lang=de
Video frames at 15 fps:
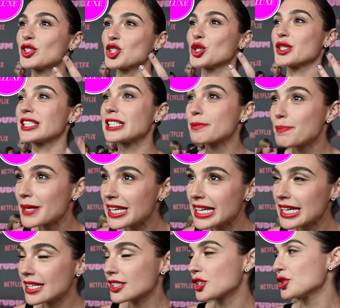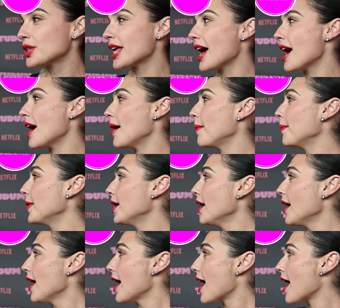Ich bete für alle, die vom
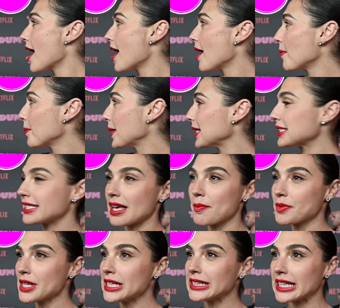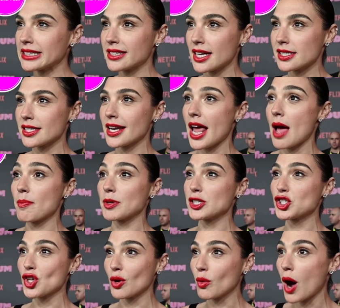Terrorismus und der Brutalität der Hamas betroffen
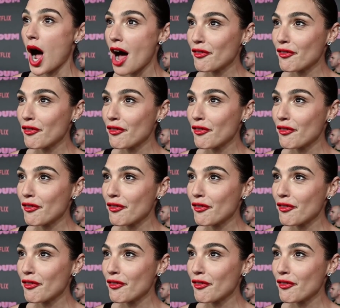sind.